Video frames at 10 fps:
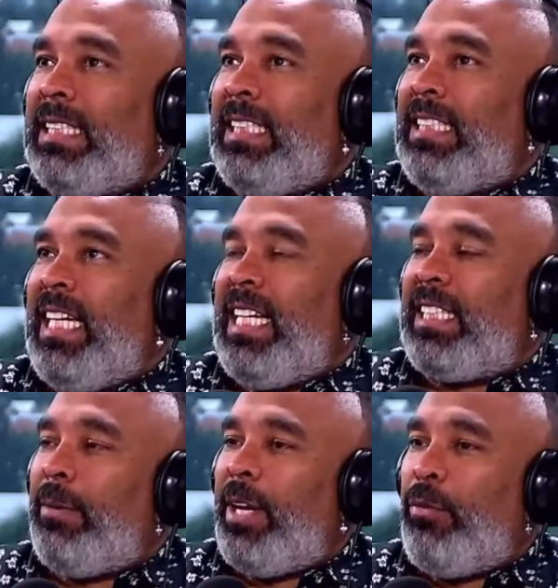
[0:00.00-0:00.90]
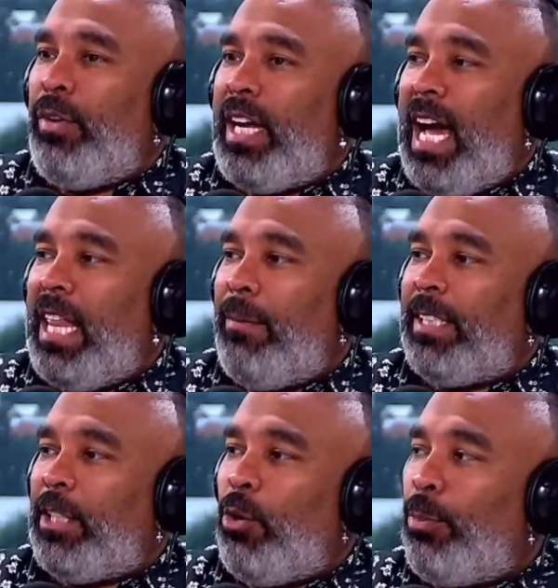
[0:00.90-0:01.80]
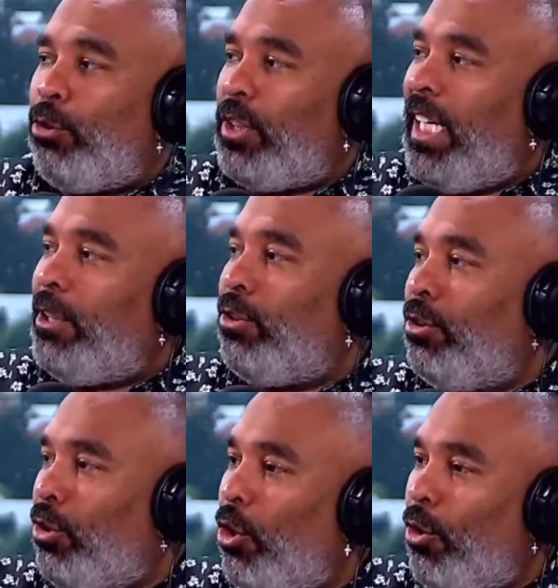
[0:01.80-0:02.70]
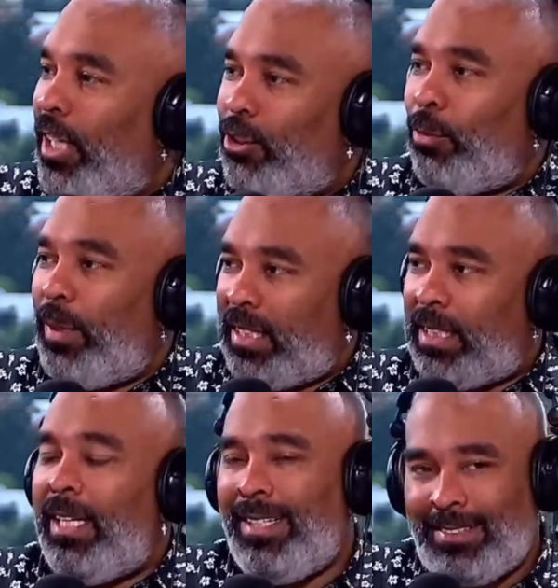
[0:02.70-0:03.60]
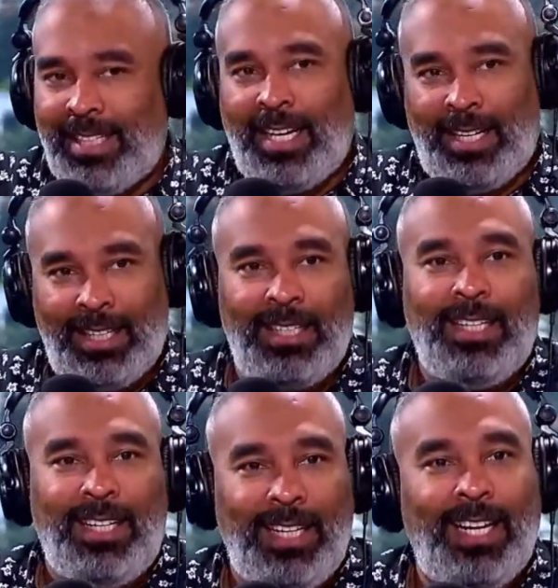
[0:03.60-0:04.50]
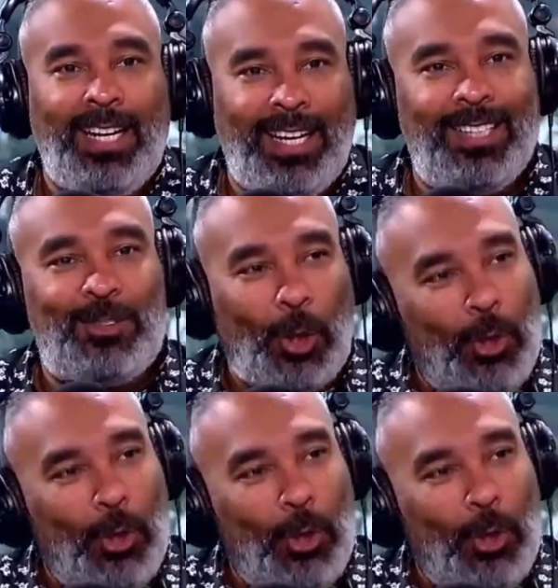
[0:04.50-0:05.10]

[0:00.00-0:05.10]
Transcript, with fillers: y si ella está verificada, va a ah, ser un proceso, todo eso pasa. vale, vale. Eh, bueno, pues